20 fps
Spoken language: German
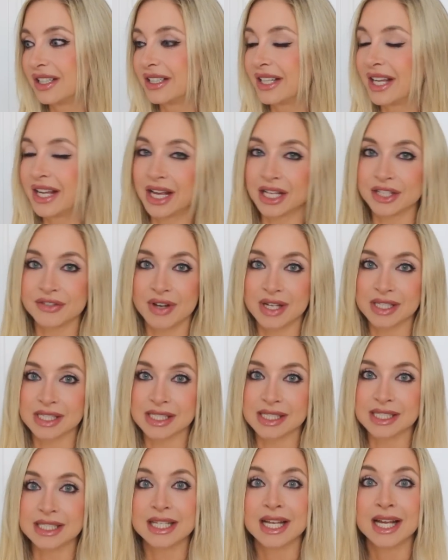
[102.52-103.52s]
naja, ich weiß
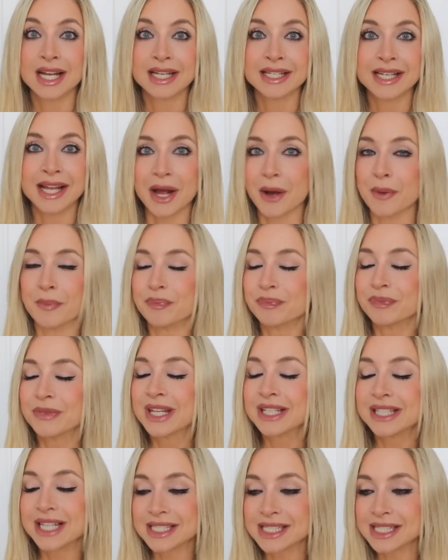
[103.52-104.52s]
es nicht. Naja,
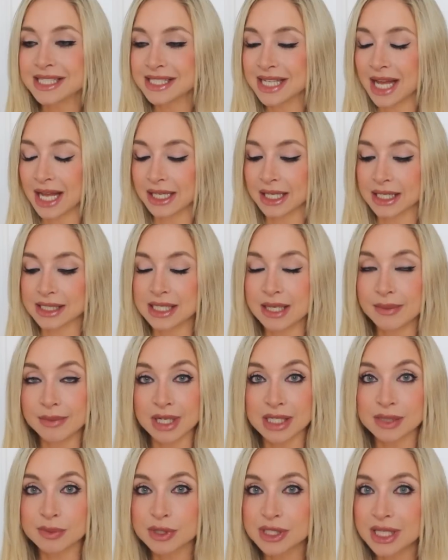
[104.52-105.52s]
das ist ein anderes
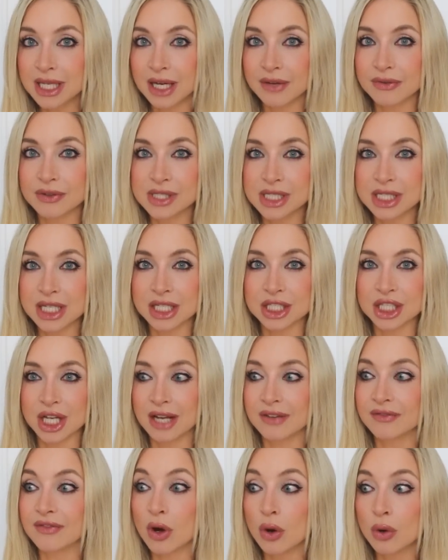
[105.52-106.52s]
Thema, das muss jeder für sich
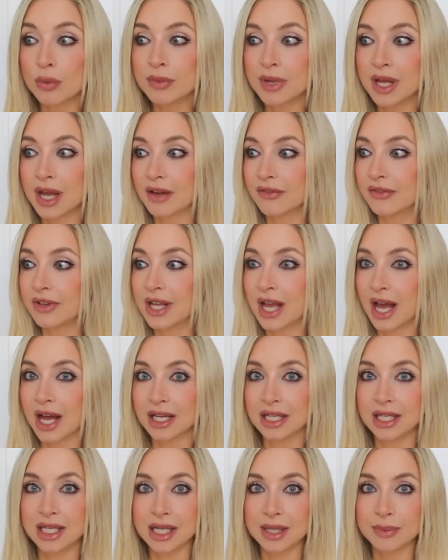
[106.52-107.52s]
entscheiden, warum er
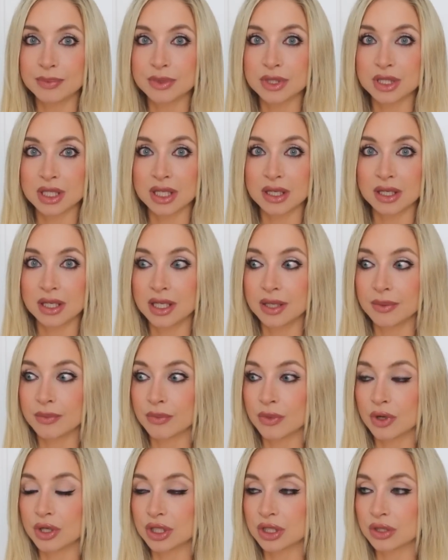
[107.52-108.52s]
vegan lebt, äh,
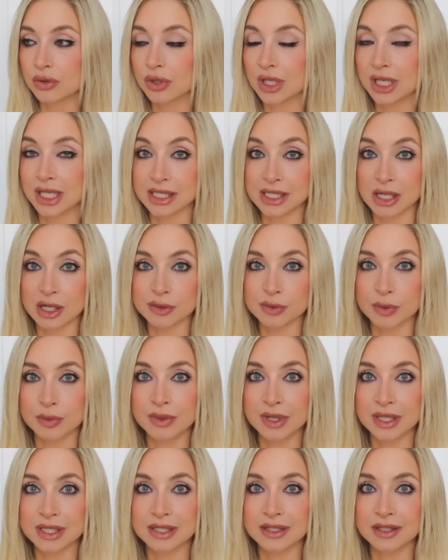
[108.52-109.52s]
leben möchte oder das
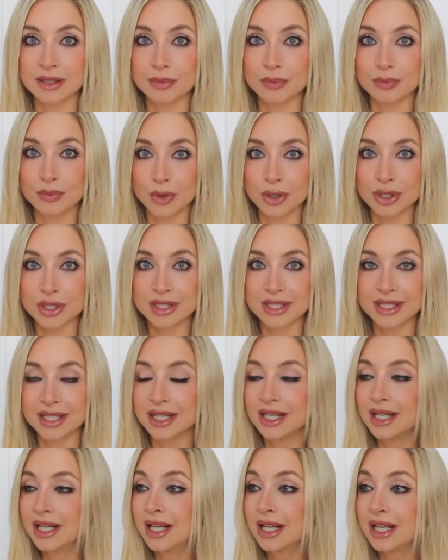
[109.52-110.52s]
ausprobieren möchte.
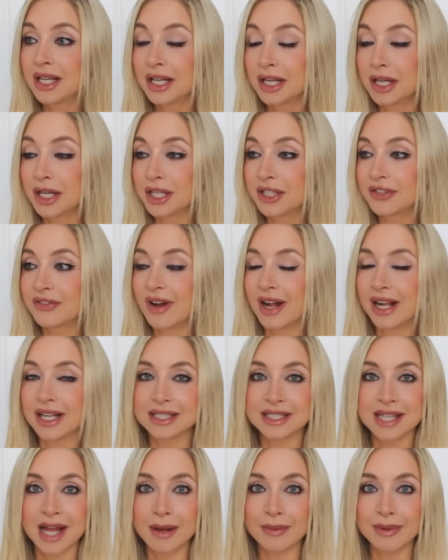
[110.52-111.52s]
Äh, ich war
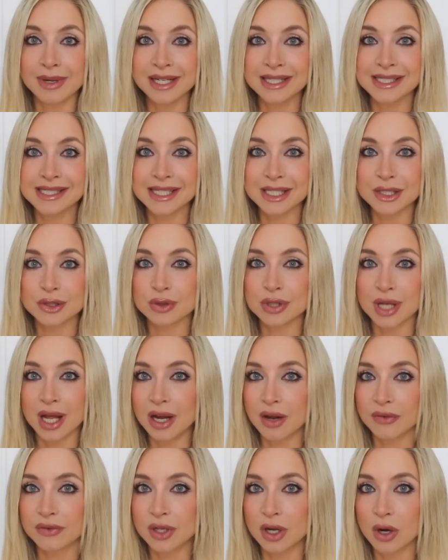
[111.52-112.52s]
halt damals äh,
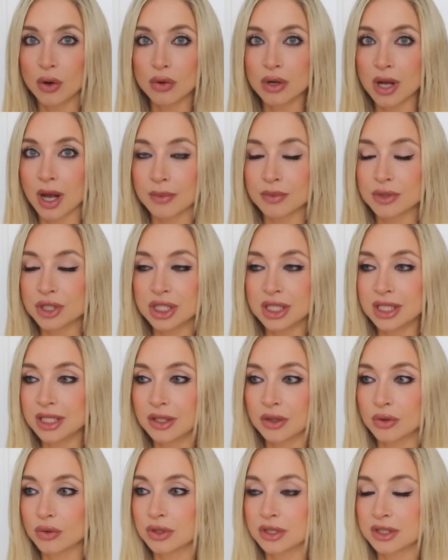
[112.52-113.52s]
total auf der
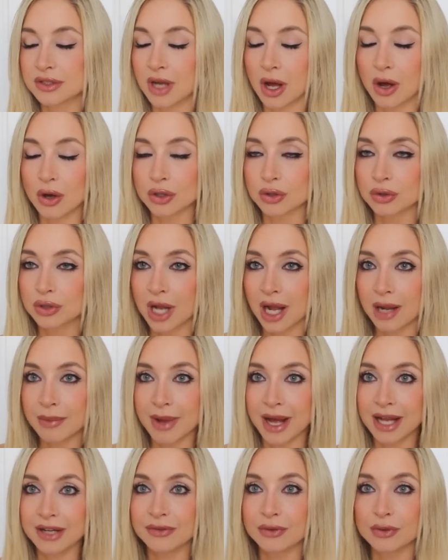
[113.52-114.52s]
Low-Carb-Schiene und auch total
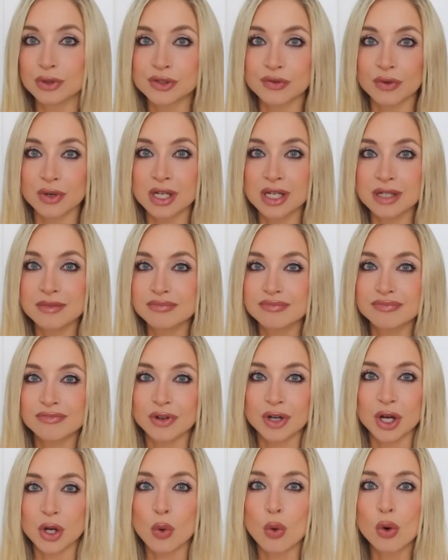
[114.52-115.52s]
beeinflusst von, den,
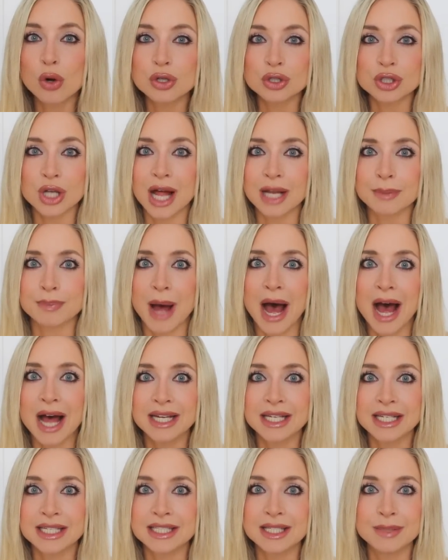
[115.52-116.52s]
von der
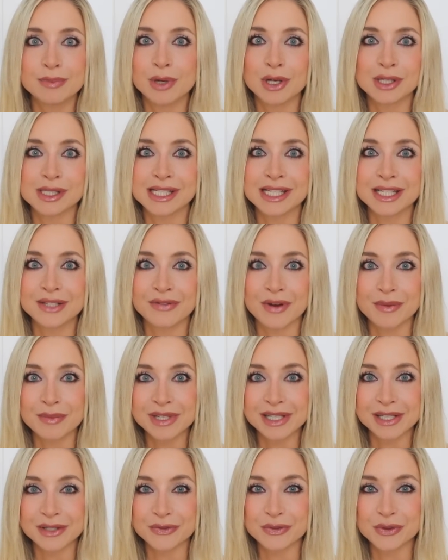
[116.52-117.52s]
Kohlenhydratpanik, die plötzlich
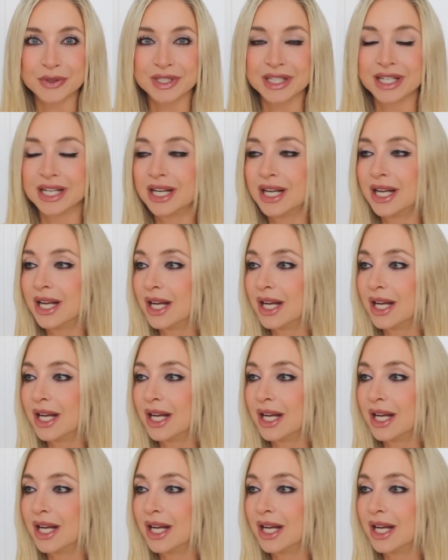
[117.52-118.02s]
vermittelt wurde